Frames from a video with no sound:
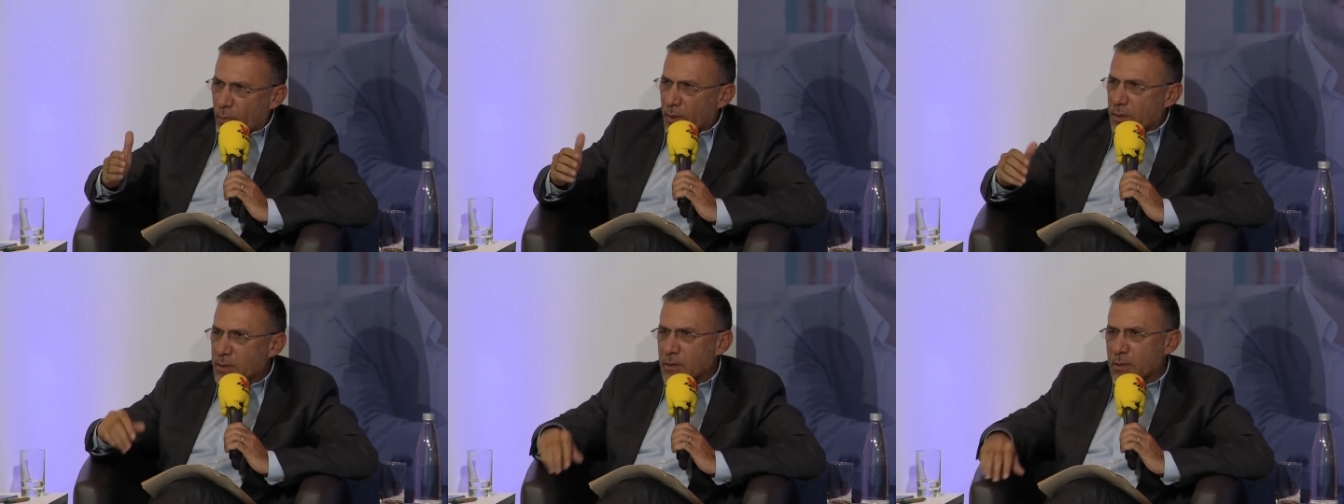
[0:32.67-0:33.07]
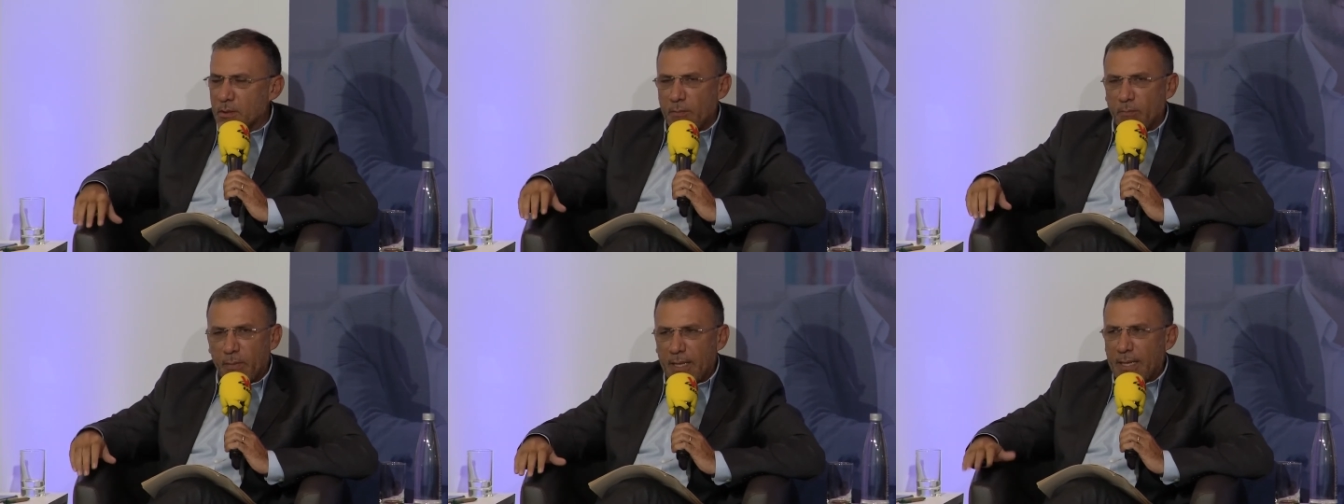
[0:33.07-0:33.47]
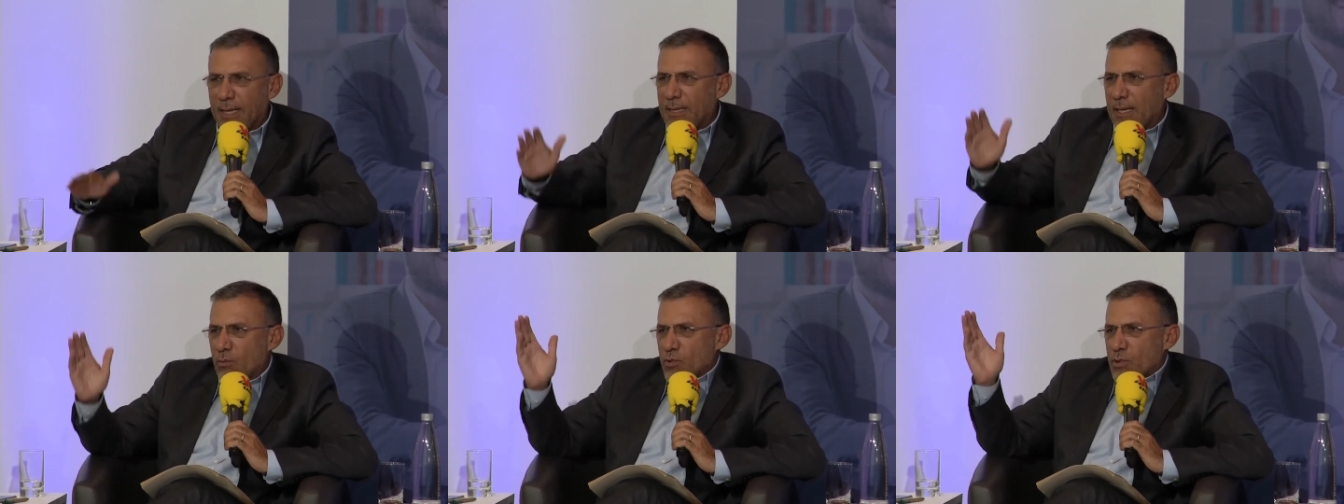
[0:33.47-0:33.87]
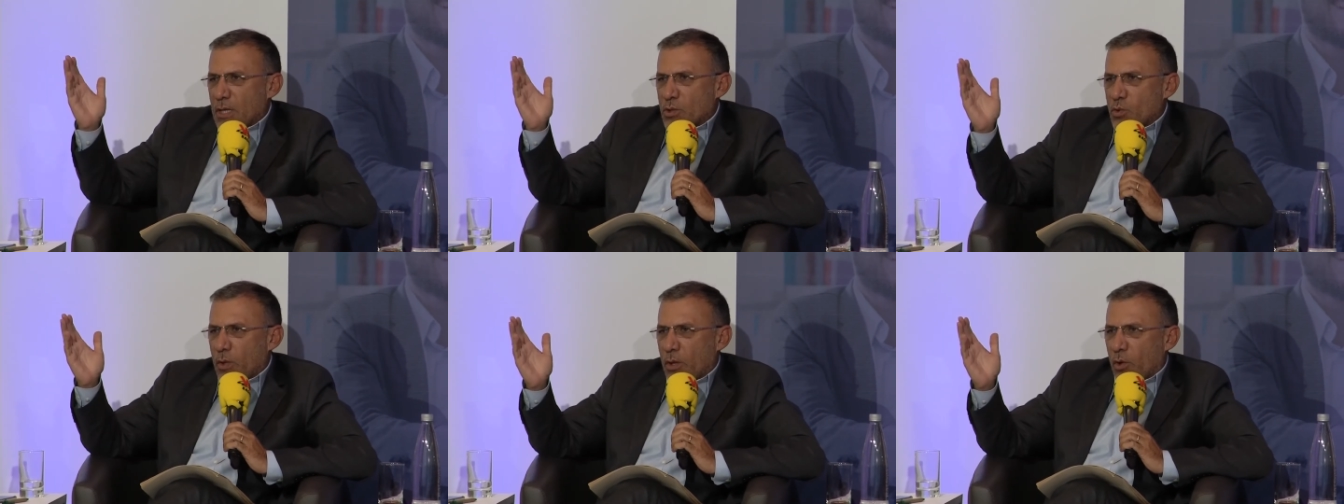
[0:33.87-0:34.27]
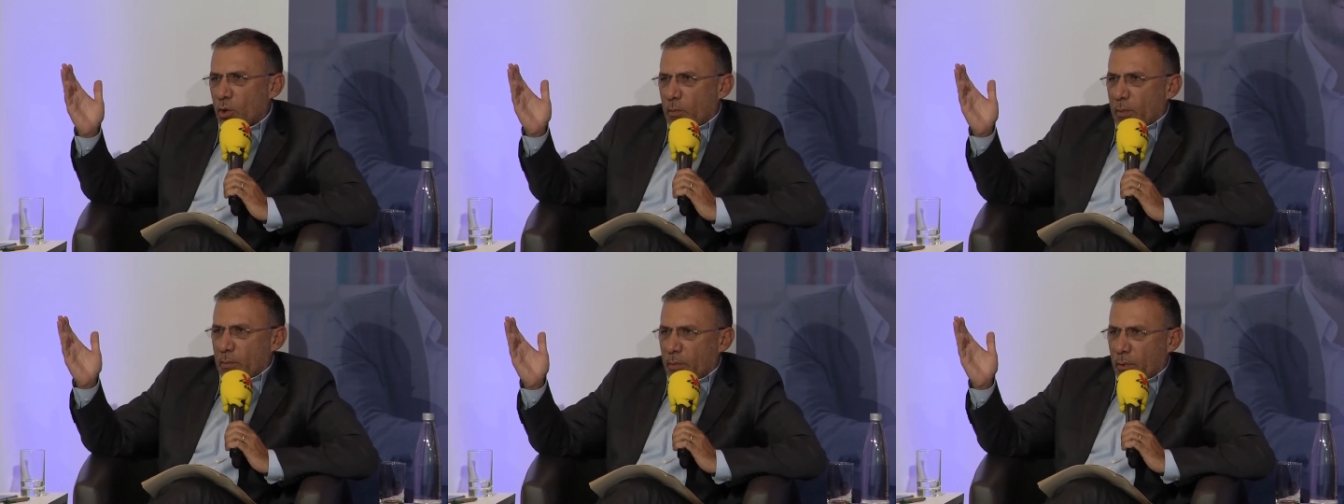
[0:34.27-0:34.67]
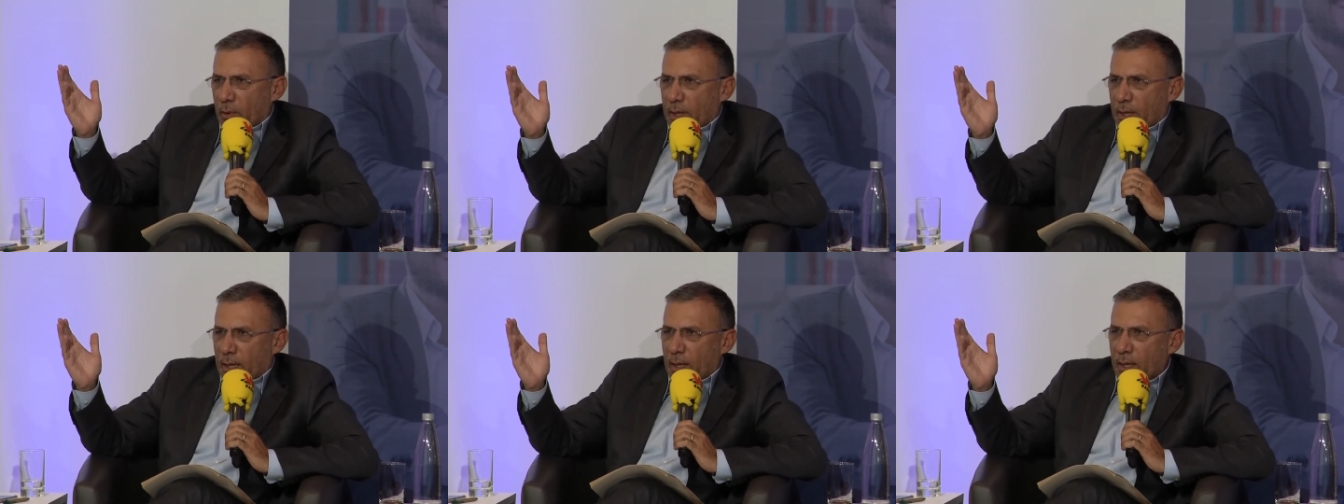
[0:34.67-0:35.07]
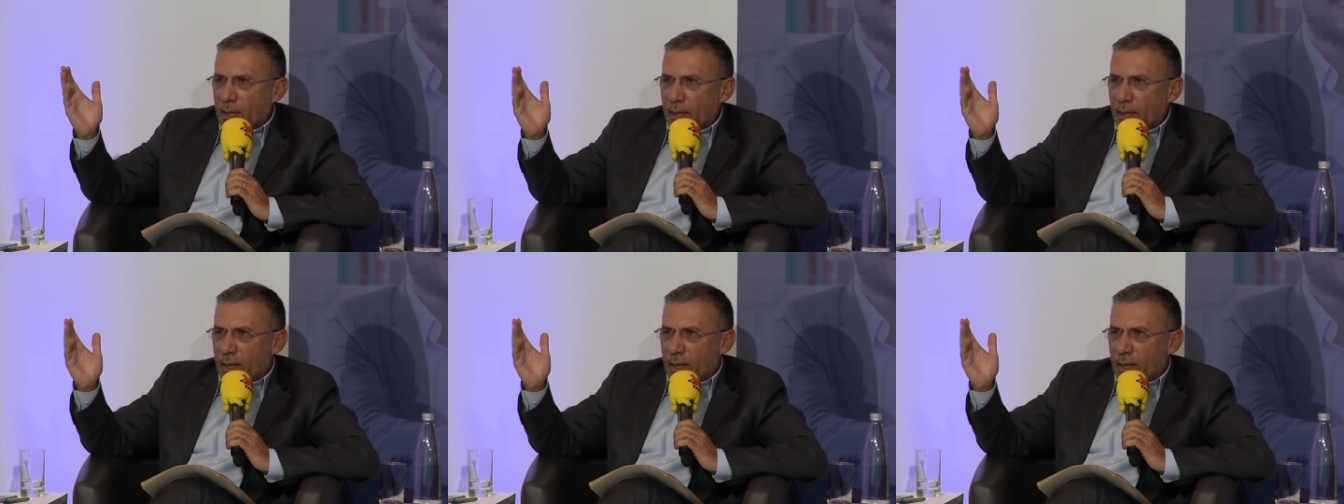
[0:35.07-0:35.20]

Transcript: pues implica ya un sesgo enorme porque